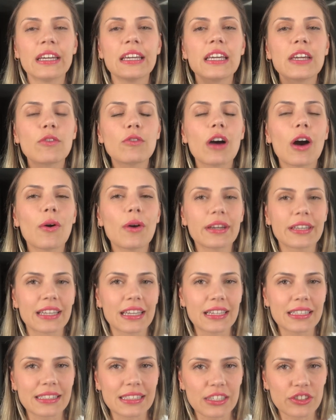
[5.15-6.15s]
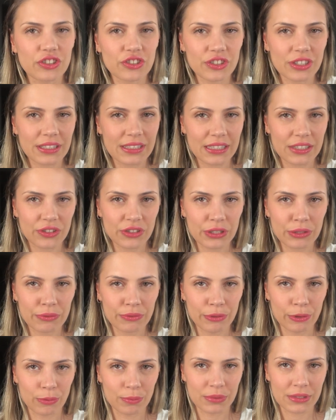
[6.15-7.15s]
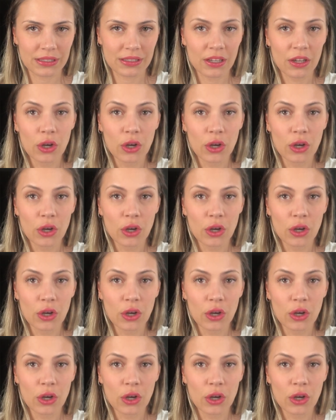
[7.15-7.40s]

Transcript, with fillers: igual aqueles que a gente assiste em filmes.